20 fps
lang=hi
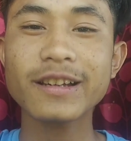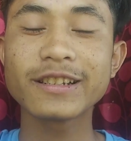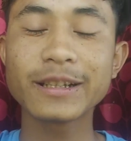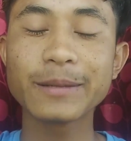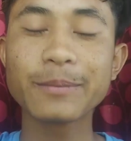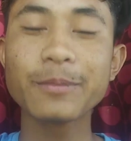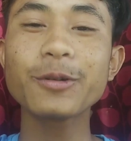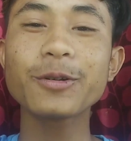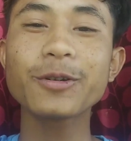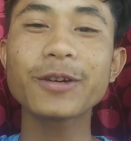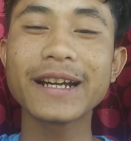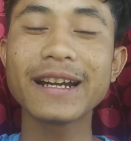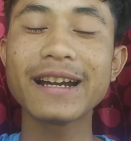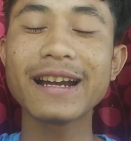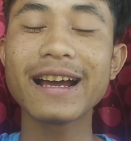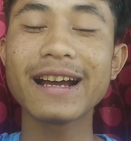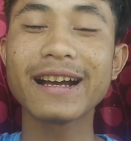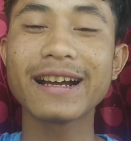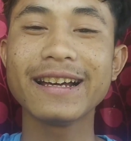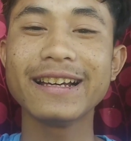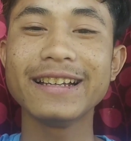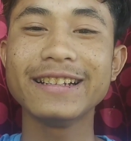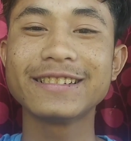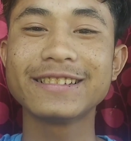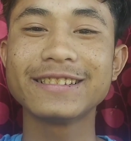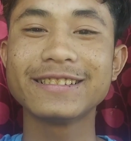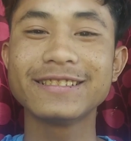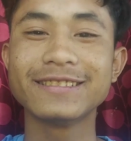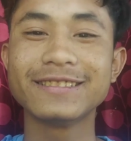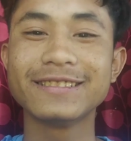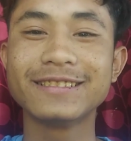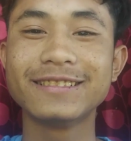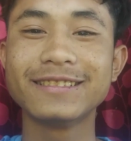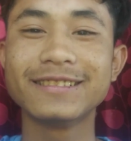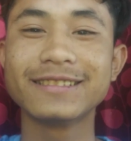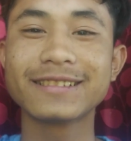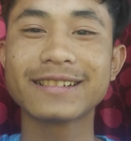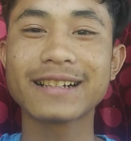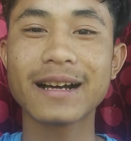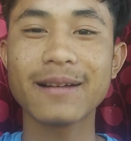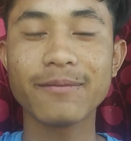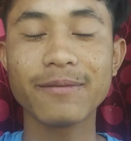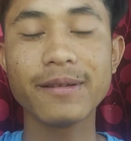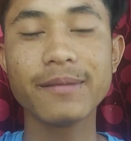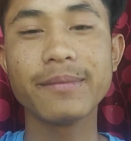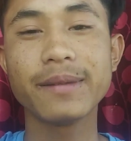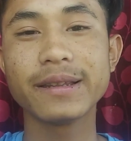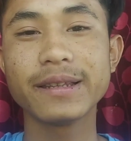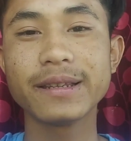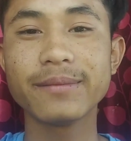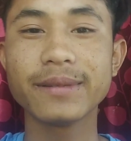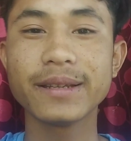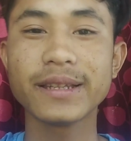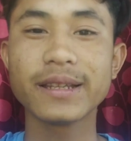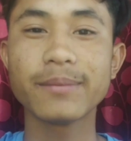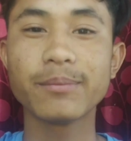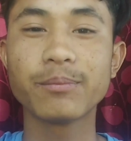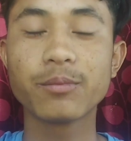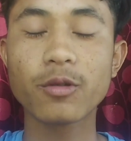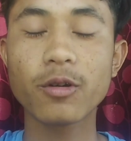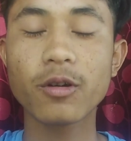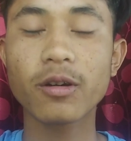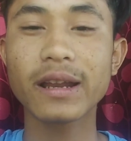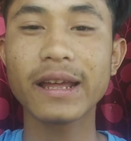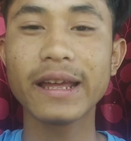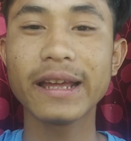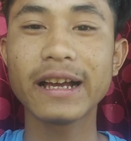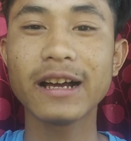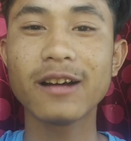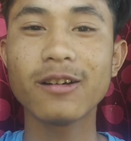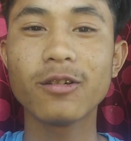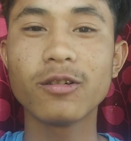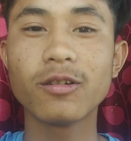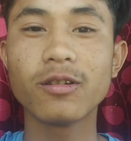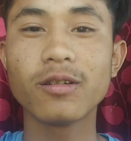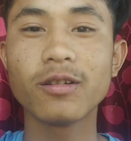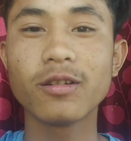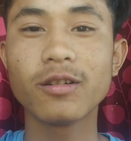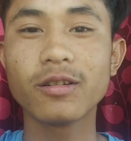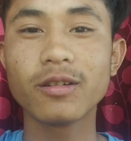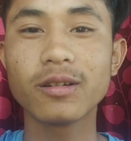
सपोर्ट करना गाइस और काफ़ी मज़े में जब ब्लॉक लाएगा और